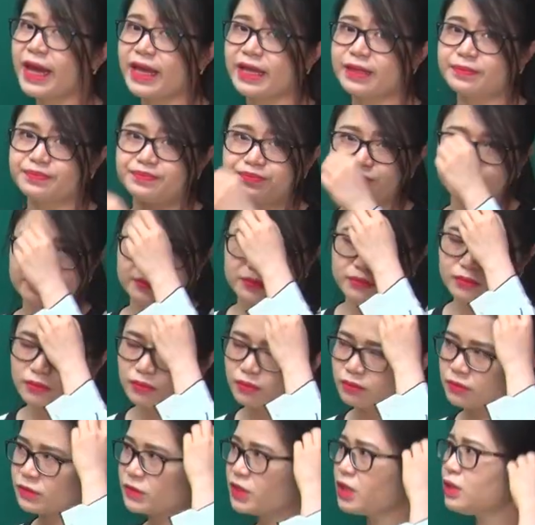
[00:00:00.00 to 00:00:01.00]
ngày
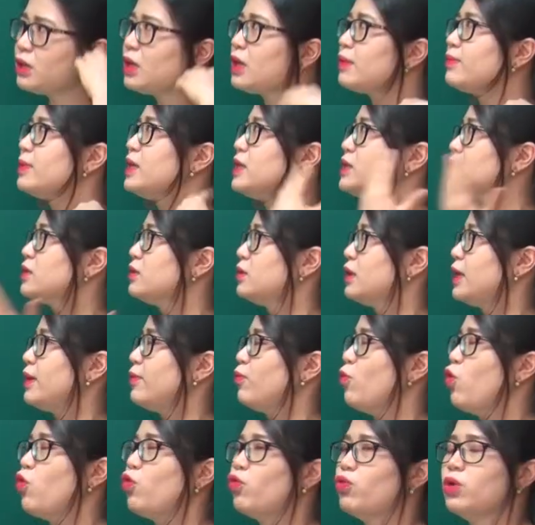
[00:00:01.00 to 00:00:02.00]
tức là bây giờ
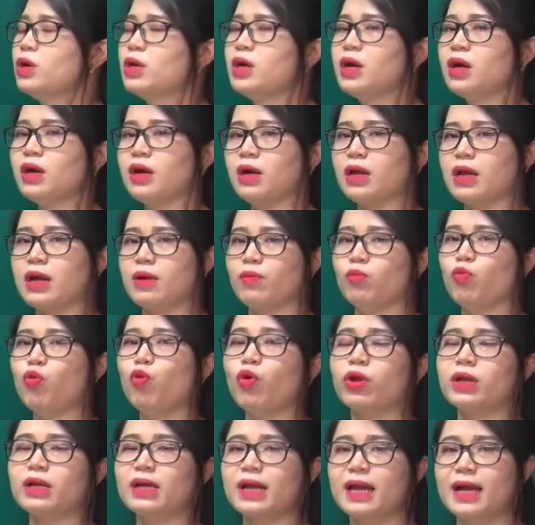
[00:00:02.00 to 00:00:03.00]
là bộ là
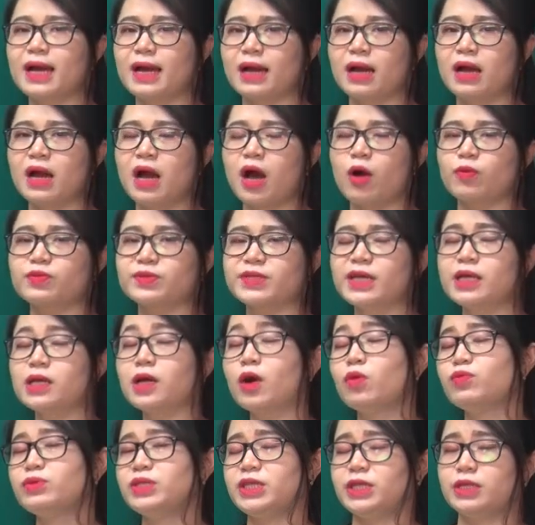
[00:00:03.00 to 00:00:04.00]
muốn là học
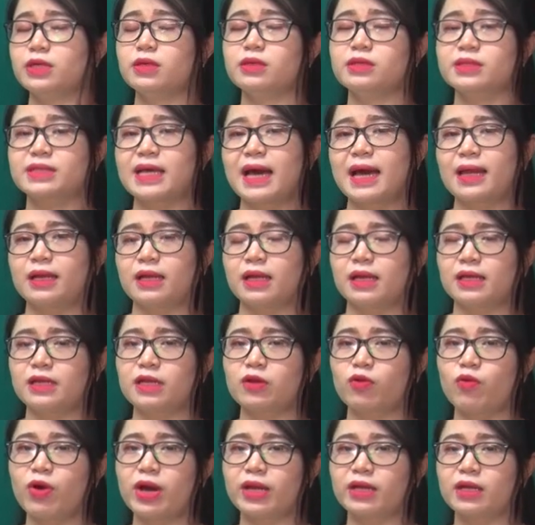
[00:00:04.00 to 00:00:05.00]
sinh không chỉ đơn giản là
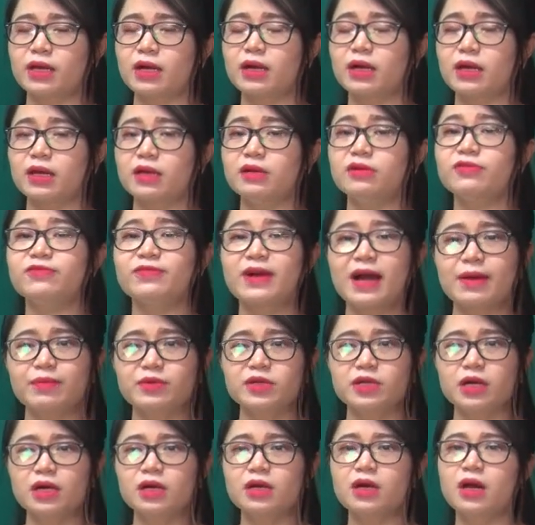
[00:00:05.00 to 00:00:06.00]
liên quan đến các cái ngữ pháp
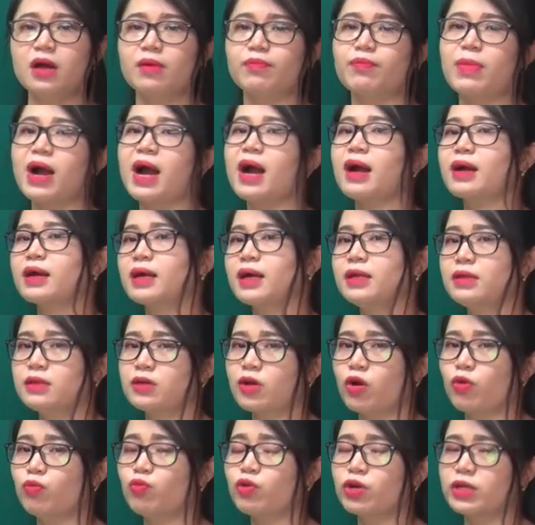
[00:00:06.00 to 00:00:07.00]
nữa mà
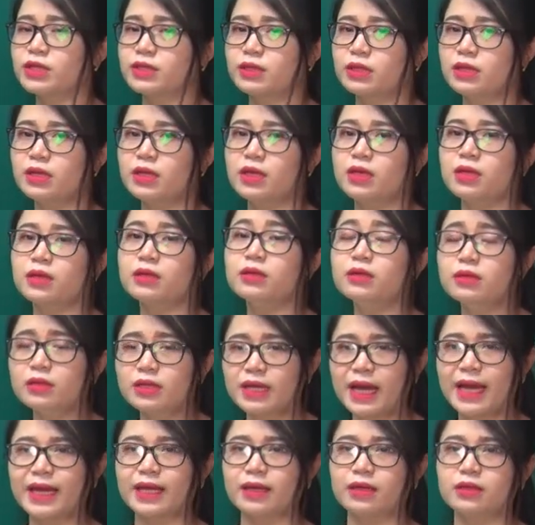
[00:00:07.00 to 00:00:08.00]
cần có một cái ngữ
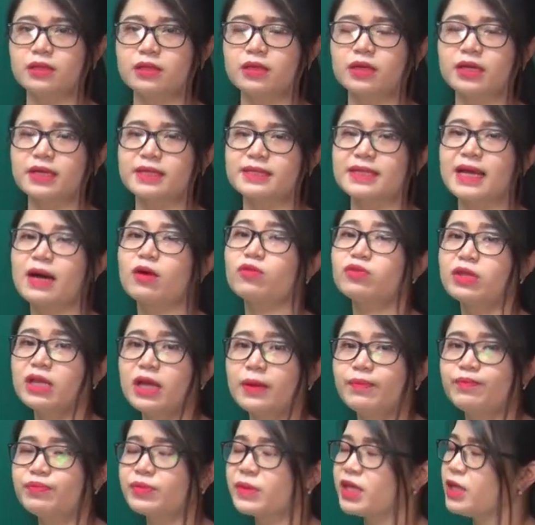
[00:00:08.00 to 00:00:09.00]
cảnh những cái giao
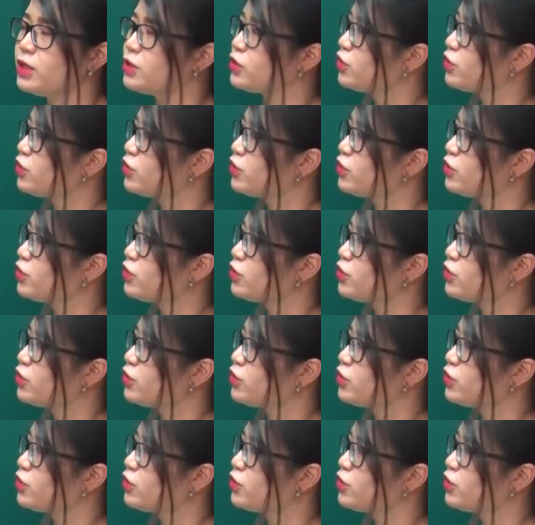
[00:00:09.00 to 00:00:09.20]
tiếp thế